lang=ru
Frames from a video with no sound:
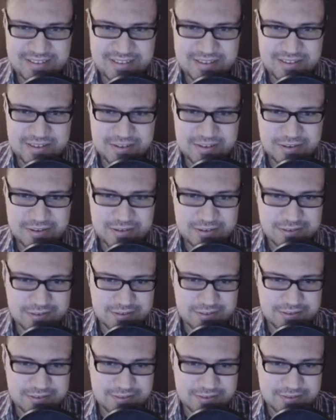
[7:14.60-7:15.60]
Так.
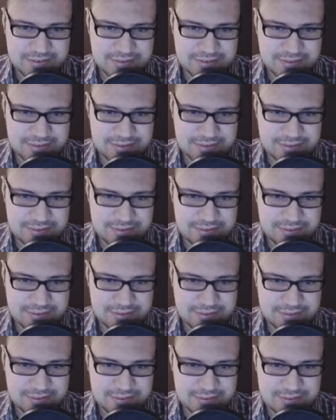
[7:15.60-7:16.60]

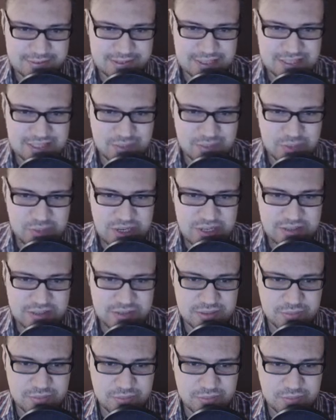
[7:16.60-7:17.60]
Здесь сама
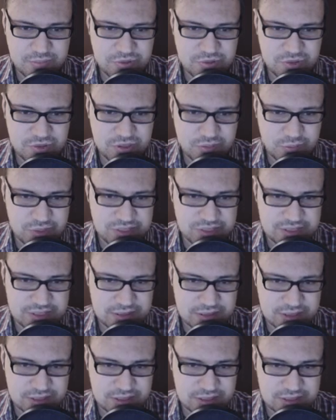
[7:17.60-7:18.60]
лента нужна
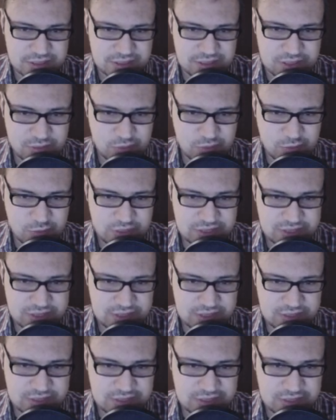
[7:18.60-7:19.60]
быстро, здесь самая
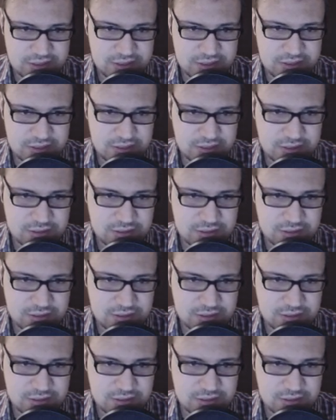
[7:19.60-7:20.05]
простая стоит.